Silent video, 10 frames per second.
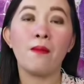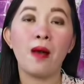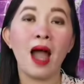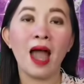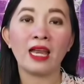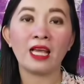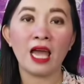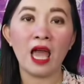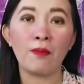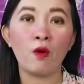Maaring
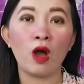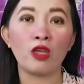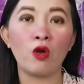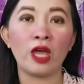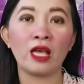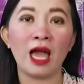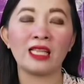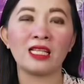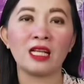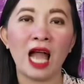kaya po kayo ay
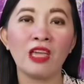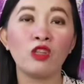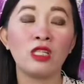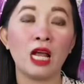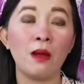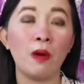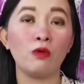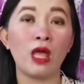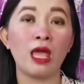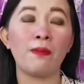kahit kayod
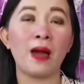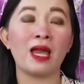kalabaw na ay eh,